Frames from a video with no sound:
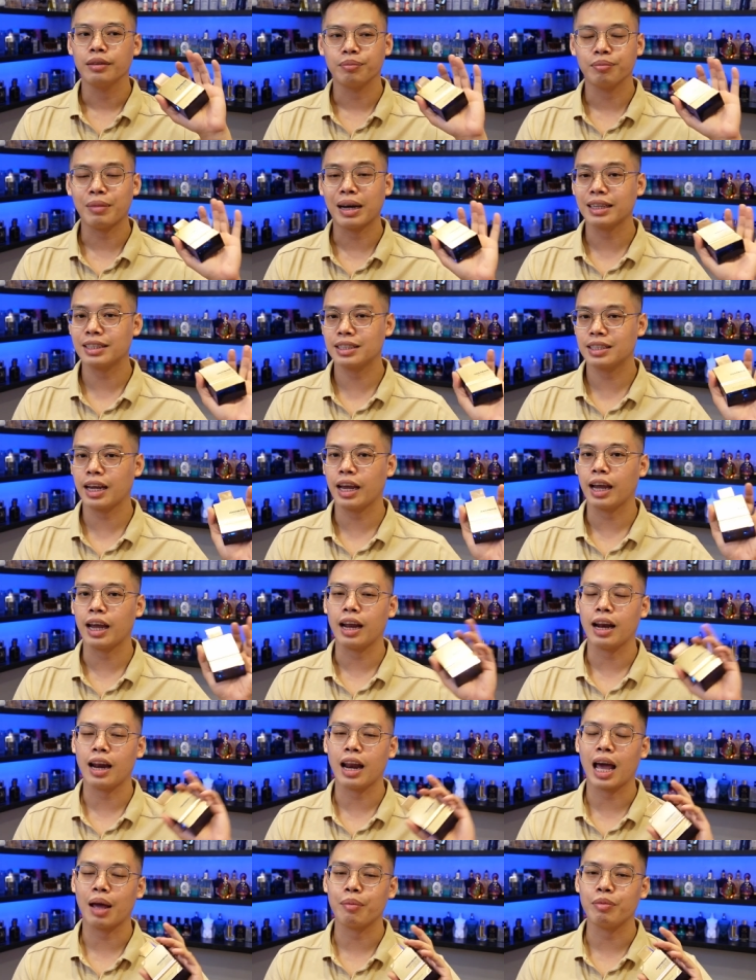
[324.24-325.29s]
bạn trẻ
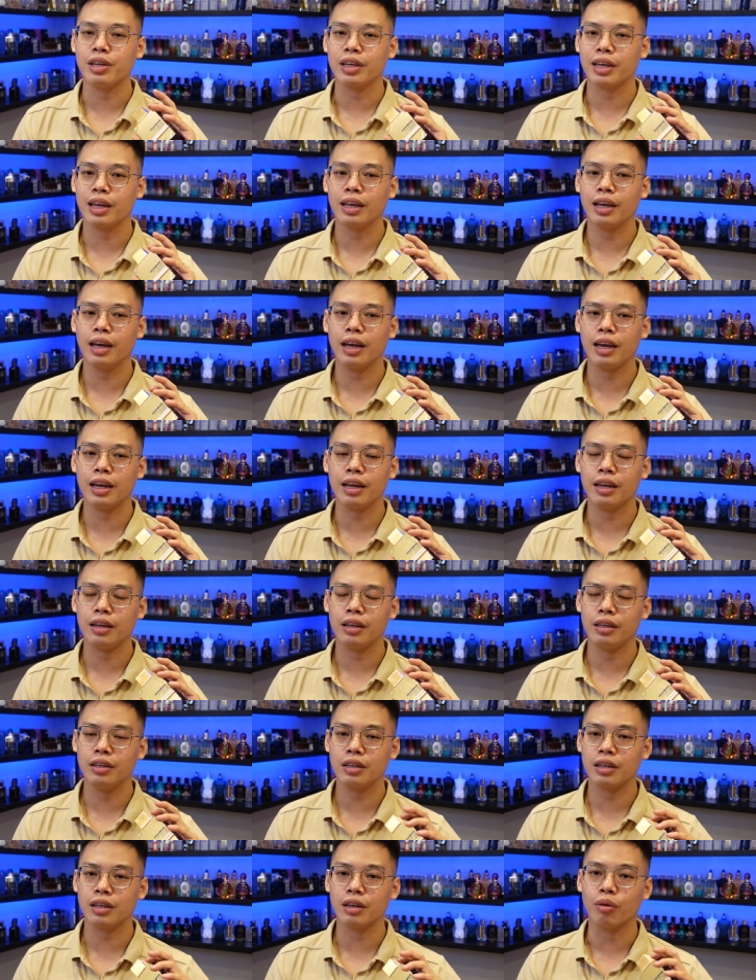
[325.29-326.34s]
làm những cái nghề
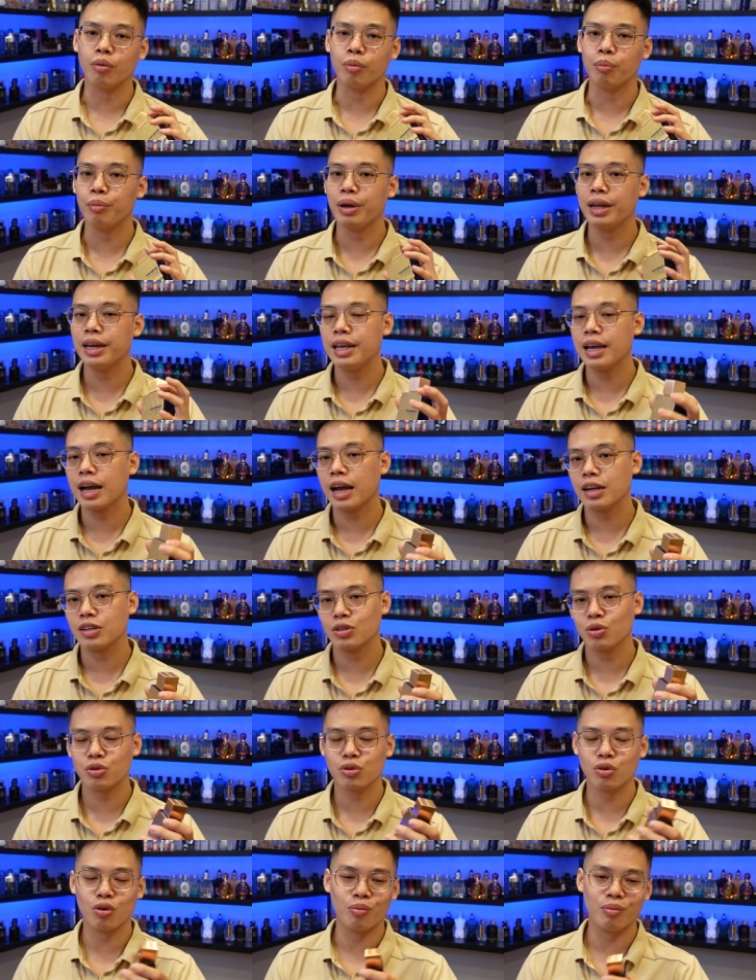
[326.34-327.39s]
như kiểu media
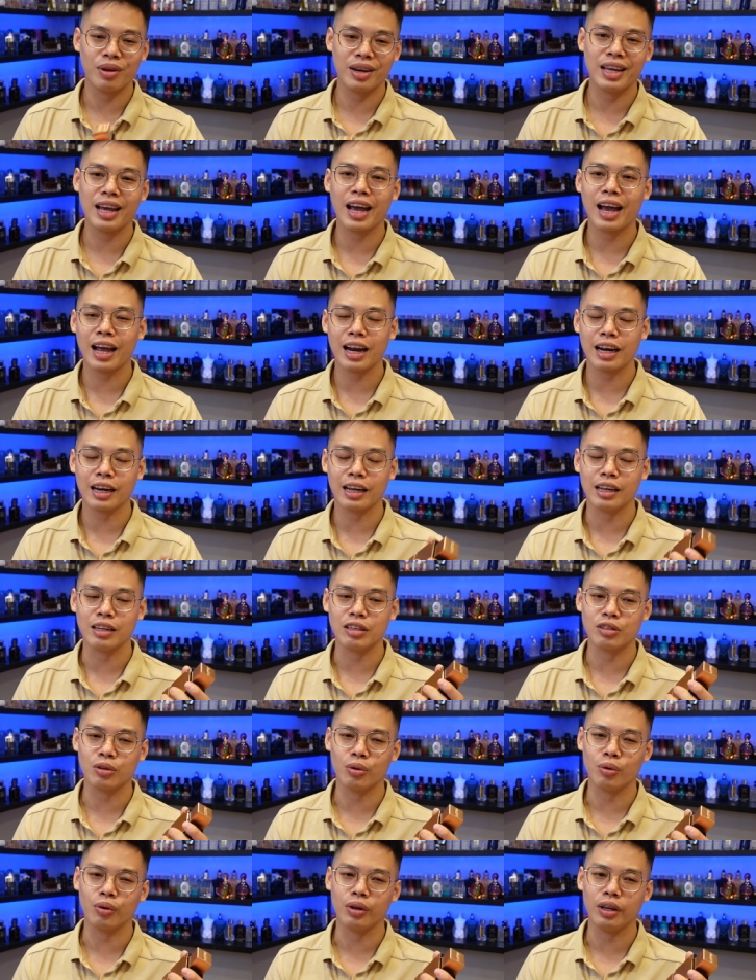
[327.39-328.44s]
social media này
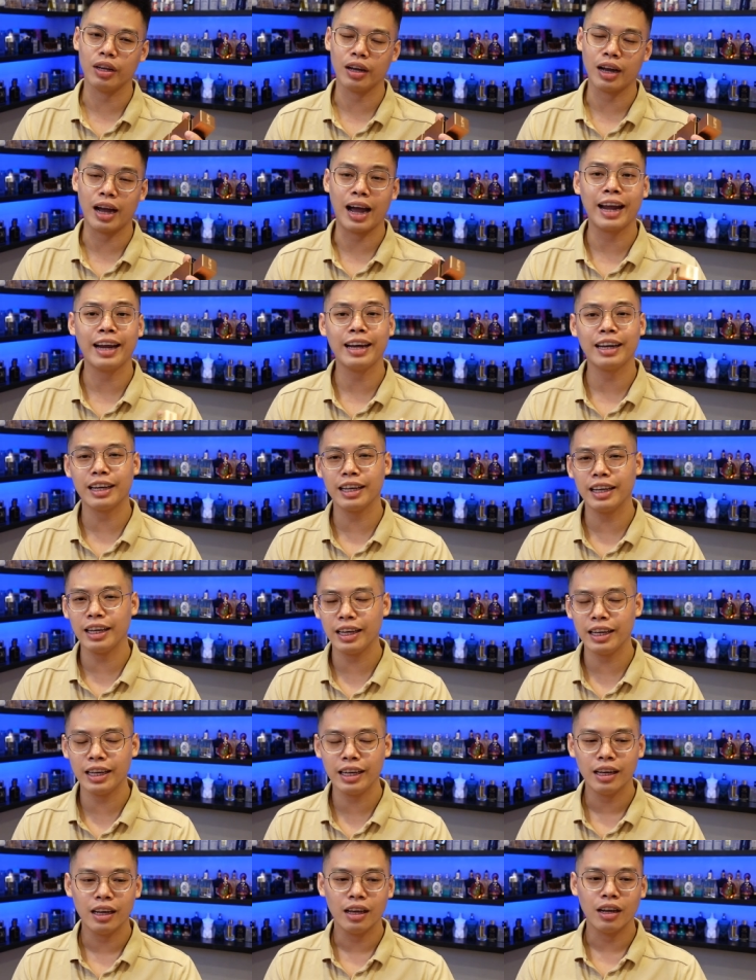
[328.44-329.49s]
rồi
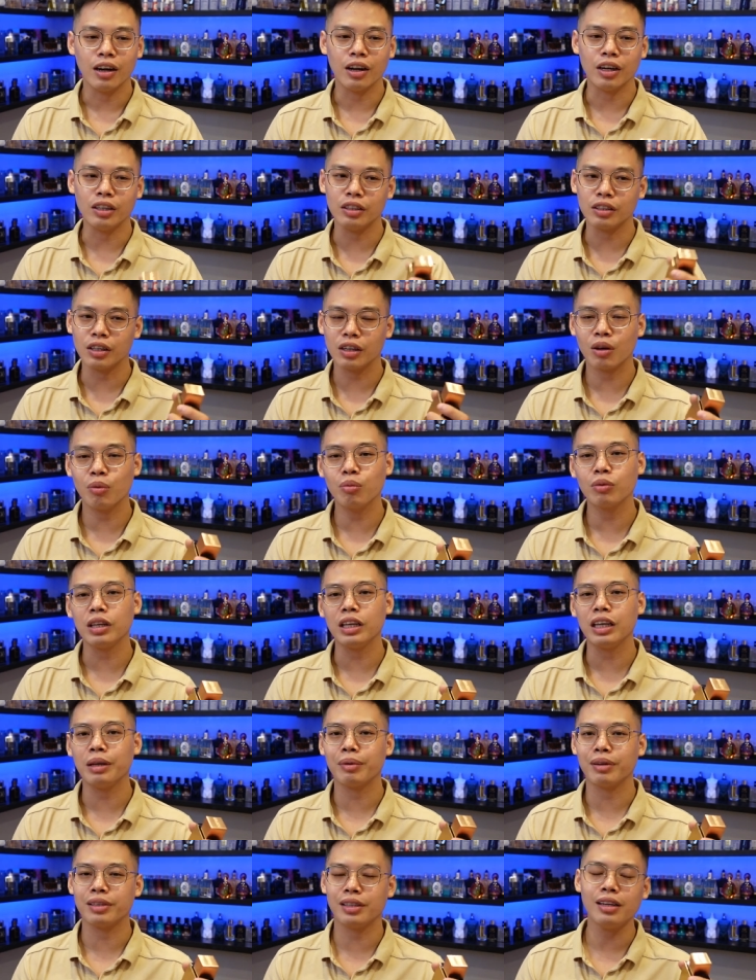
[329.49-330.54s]
IT ở những cái công
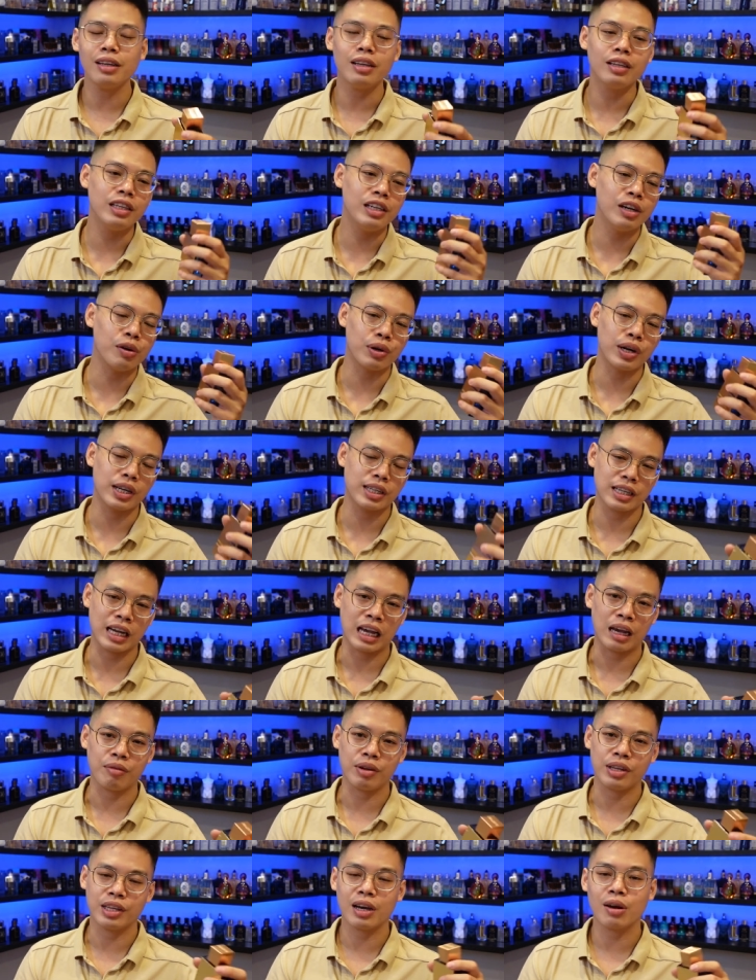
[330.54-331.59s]
ty mà rất là nhiều người
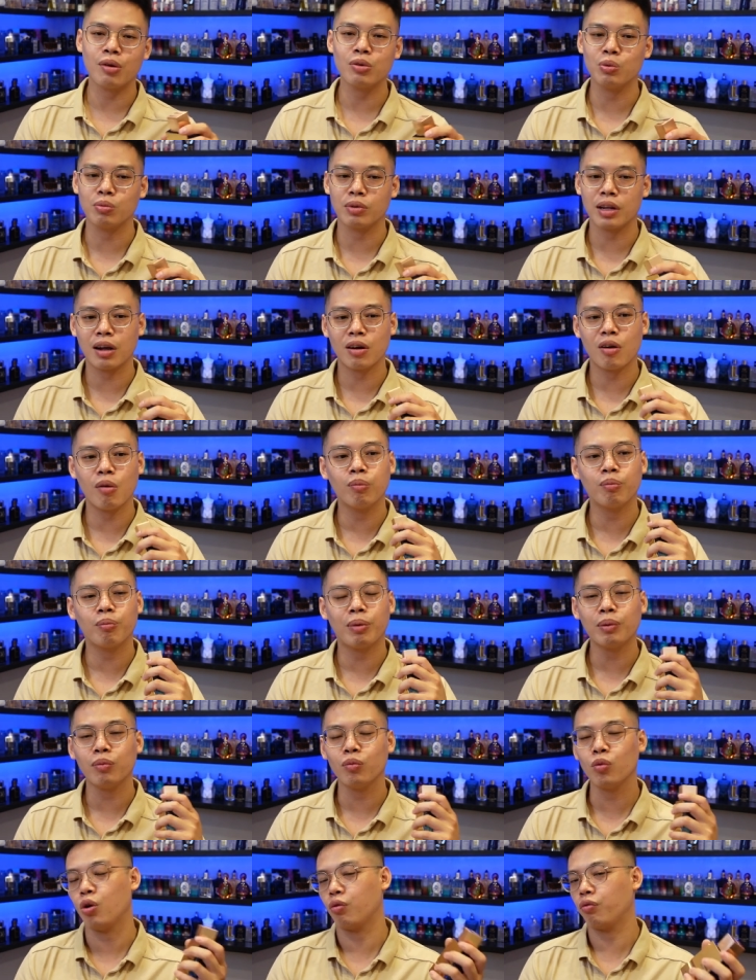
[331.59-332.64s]
trẻ với nhau chúng ta không
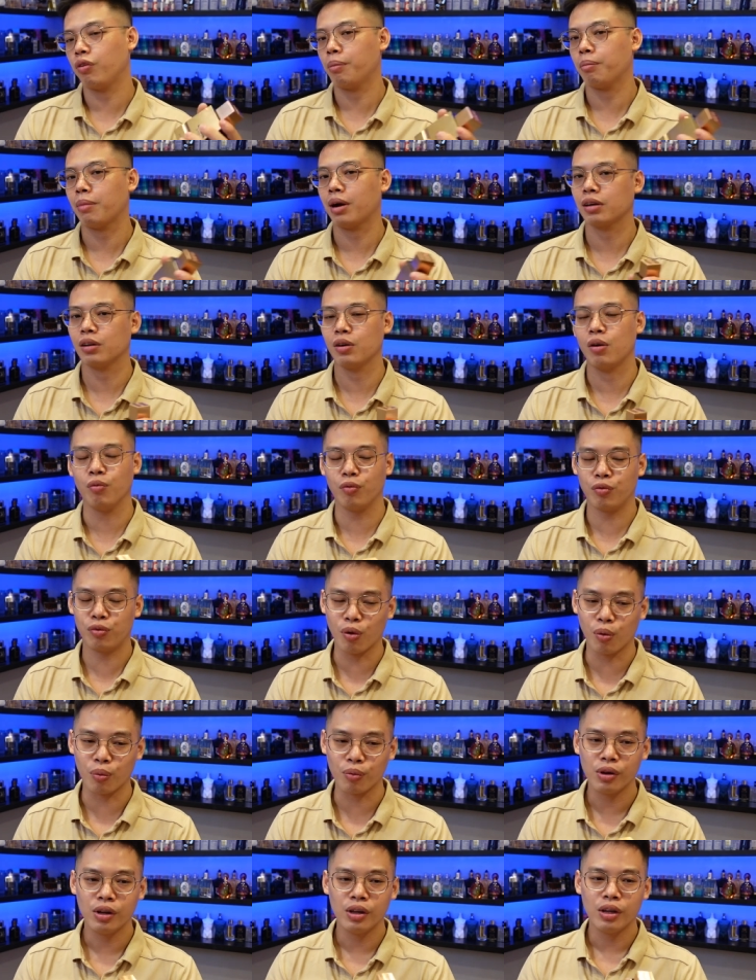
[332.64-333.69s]
bắt buộc phải mặc đồng
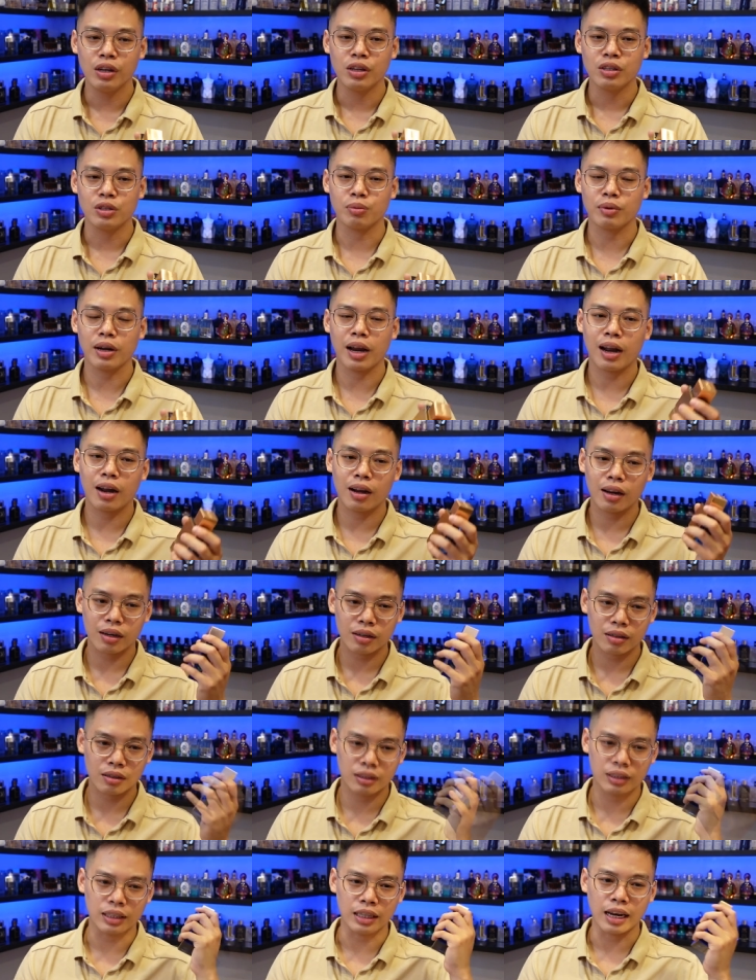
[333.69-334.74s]
phục chúng ta
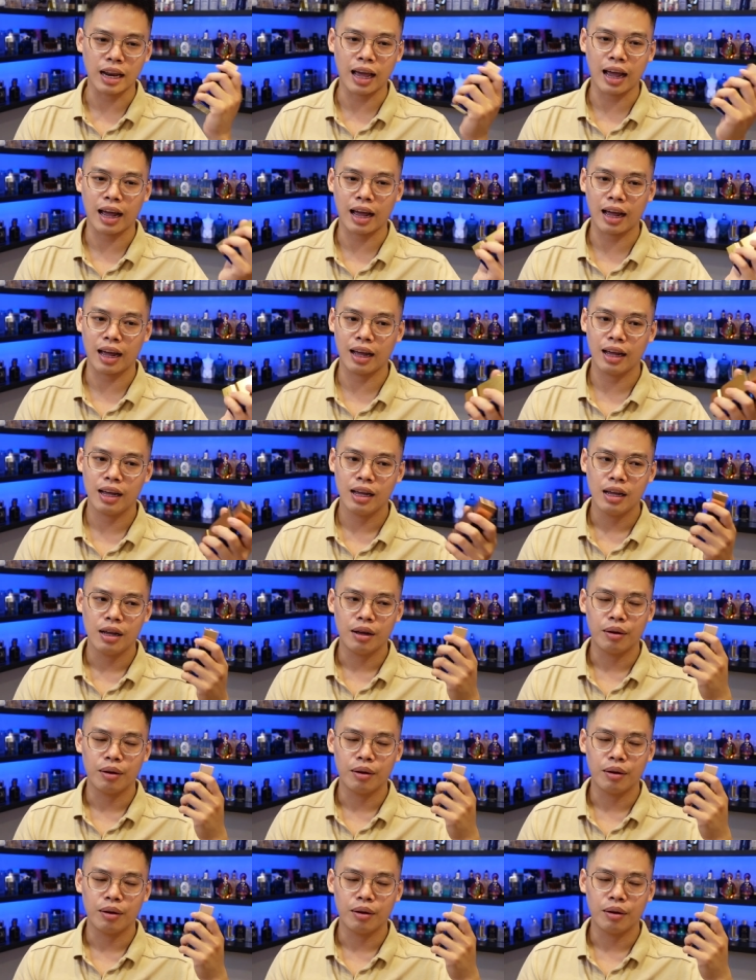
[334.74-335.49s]
chỉ là